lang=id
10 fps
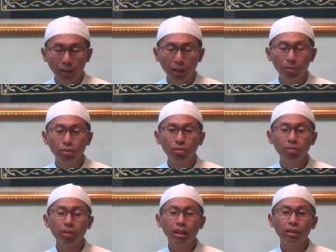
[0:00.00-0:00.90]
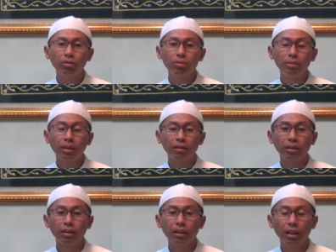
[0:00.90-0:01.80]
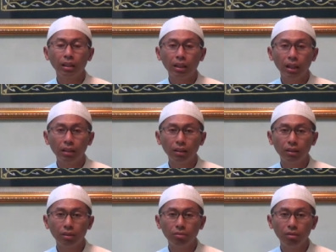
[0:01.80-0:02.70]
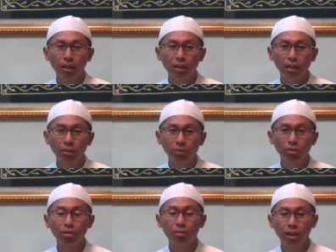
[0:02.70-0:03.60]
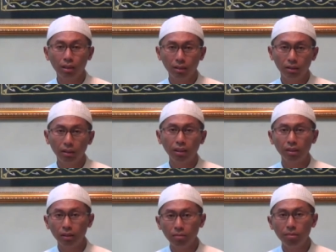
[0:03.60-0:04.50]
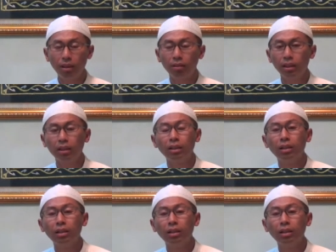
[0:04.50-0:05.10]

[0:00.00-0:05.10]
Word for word: dan musibah itu biasanya ada kaitannya juga dengan musibah yang ditimpa oleh